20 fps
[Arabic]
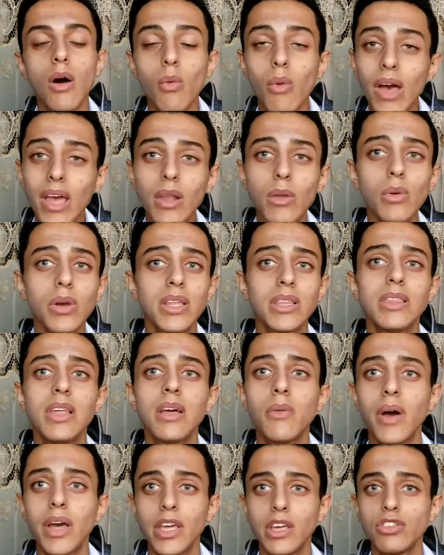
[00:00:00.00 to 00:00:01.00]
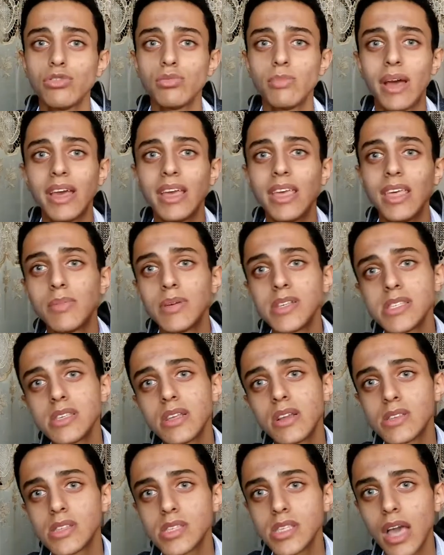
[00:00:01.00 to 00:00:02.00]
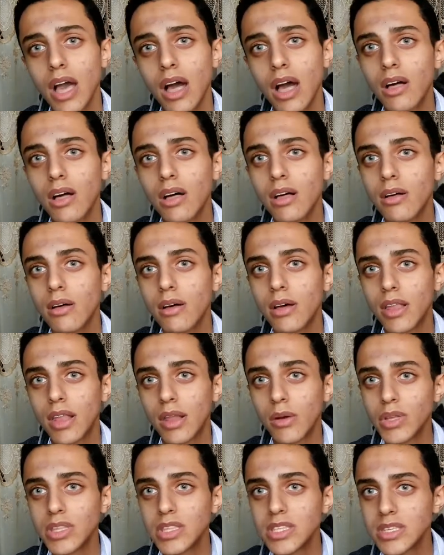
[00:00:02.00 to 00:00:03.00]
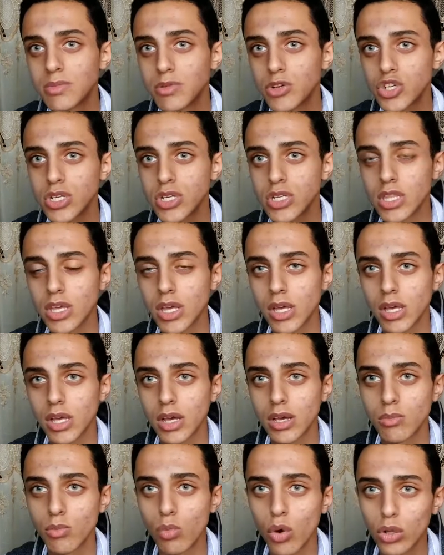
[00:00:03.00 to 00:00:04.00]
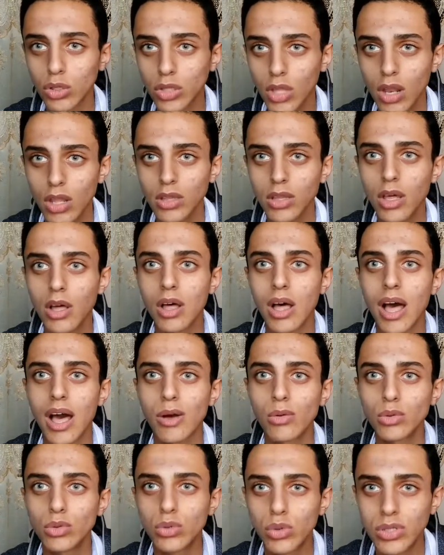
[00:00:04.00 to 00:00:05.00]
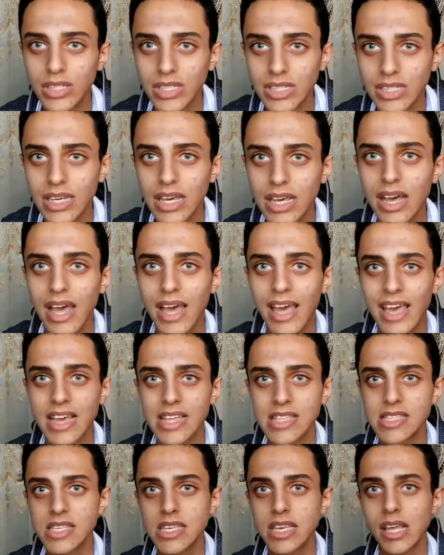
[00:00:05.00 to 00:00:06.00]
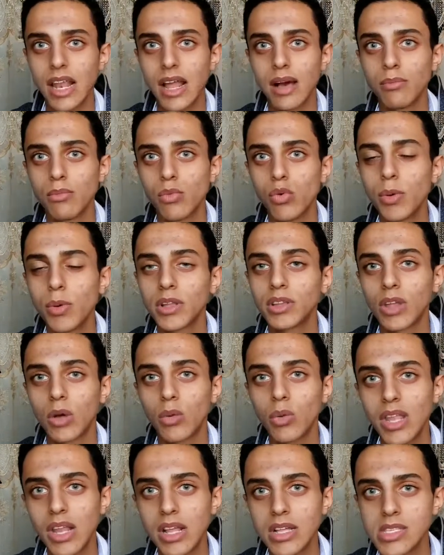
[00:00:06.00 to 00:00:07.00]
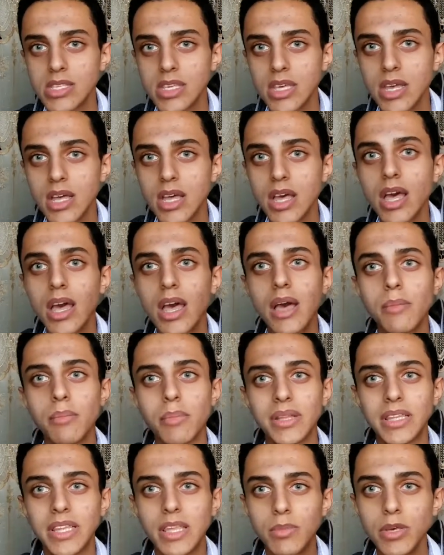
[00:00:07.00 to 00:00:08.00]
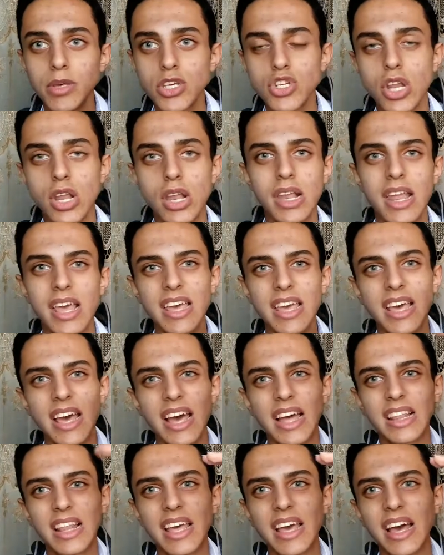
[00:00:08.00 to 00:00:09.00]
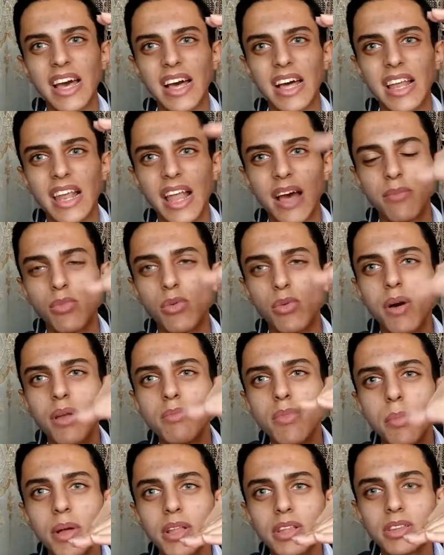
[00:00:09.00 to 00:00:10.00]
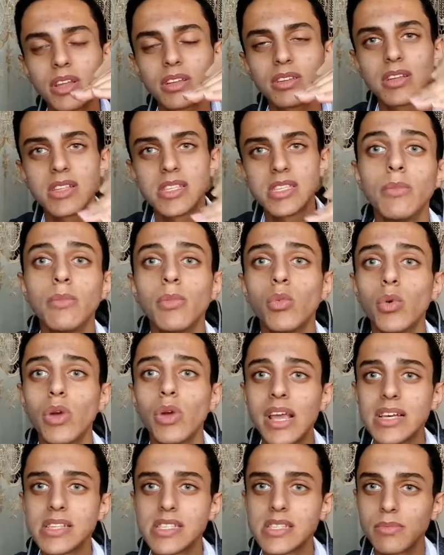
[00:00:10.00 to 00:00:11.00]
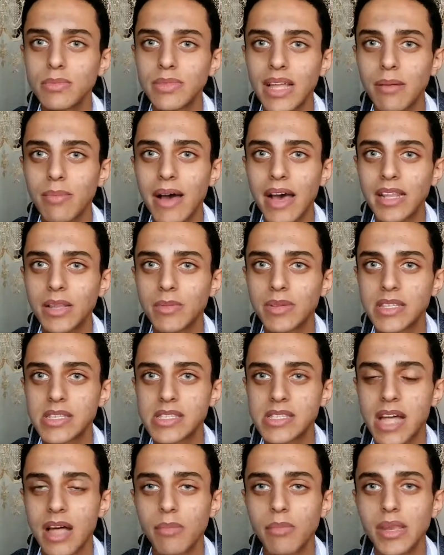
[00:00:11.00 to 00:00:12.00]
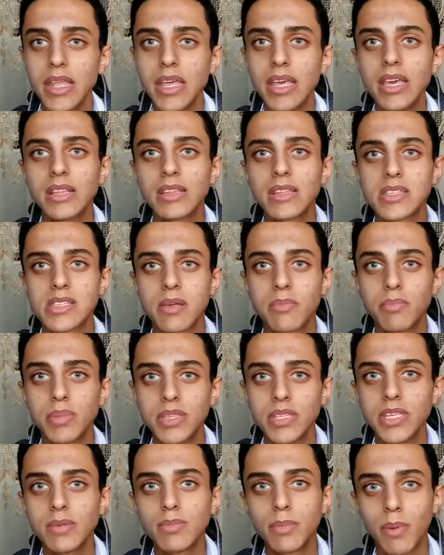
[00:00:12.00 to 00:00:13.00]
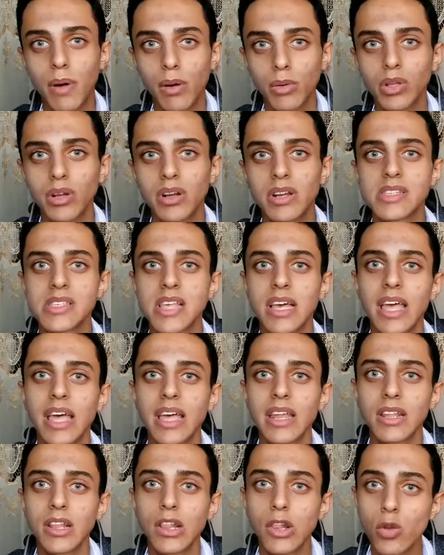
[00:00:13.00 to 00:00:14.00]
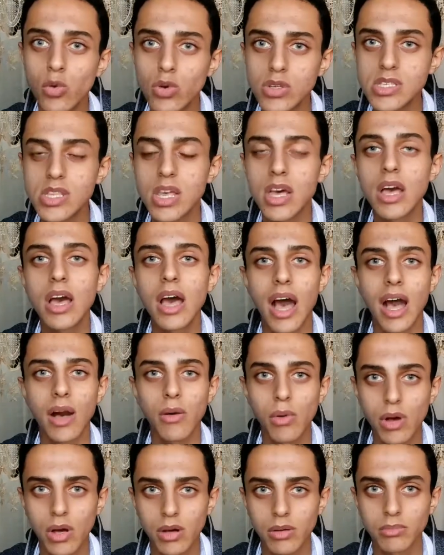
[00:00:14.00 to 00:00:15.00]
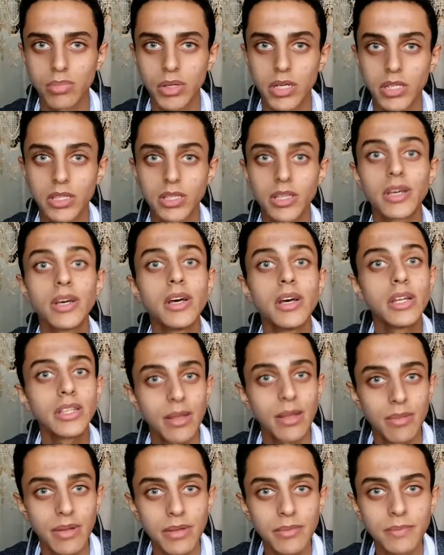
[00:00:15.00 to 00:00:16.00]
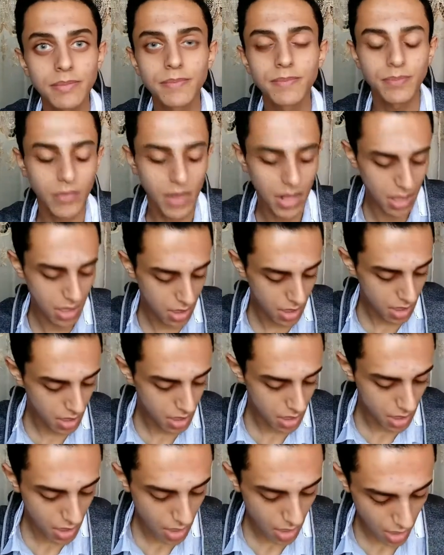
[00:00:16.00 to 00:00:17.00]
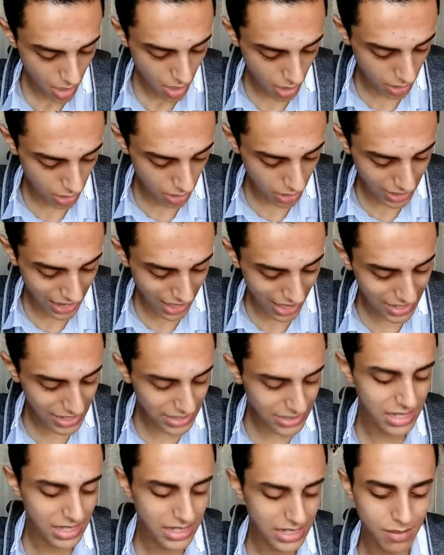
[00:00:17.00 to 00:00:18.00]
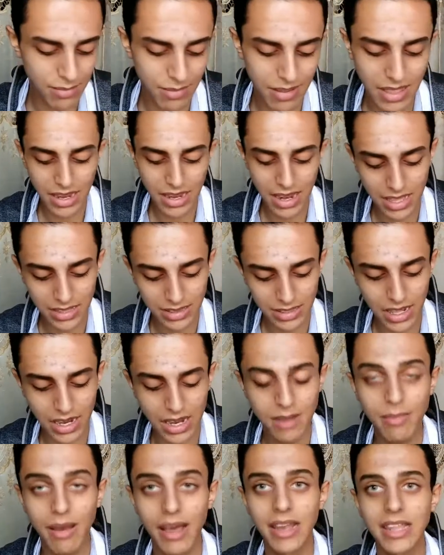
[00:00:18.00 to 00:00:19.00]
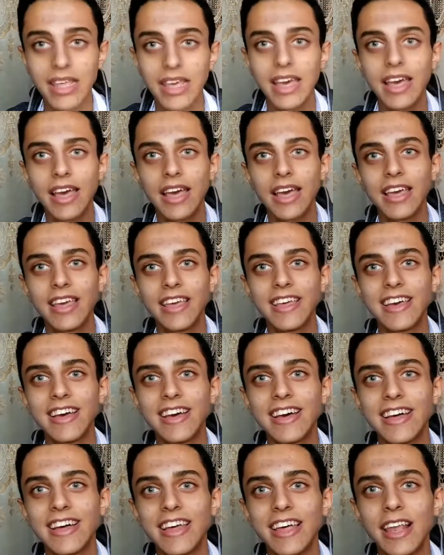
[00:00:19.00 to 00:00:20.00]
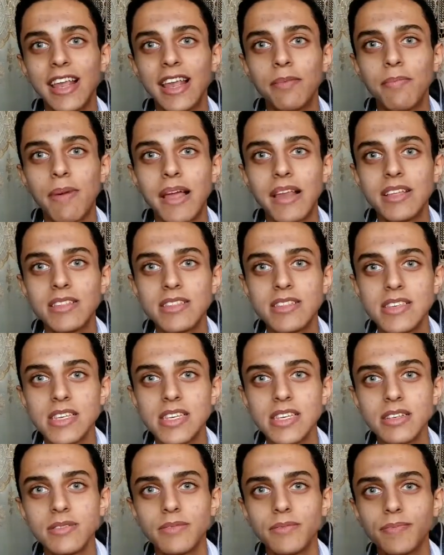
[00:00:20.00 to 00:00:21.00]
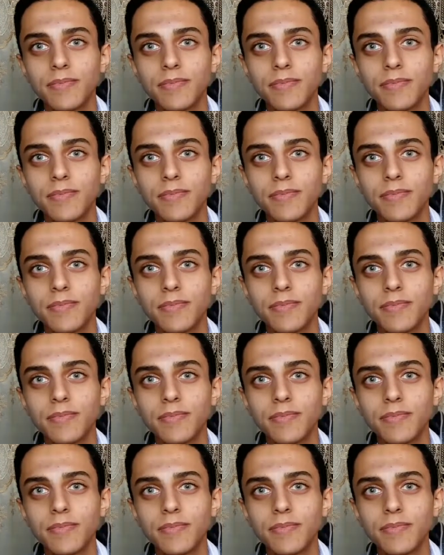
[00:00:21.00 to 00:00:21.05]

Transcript: هو حلو جدا وهيعيش معاكي بس نصيحة لو انت بشرتك مختلطة او دهنية هاتي الانبوبة الطويلة دي ما تجيبيش اللي هي هتلاقيها الانبوبه المبططه تمام ولازم ده بعد ما تستعمليه تثبتيه ببودر اذا كانت لوس او كومباكت تمام آه، الحاجة التانية اللي هتكلم عليها هي الباليت دي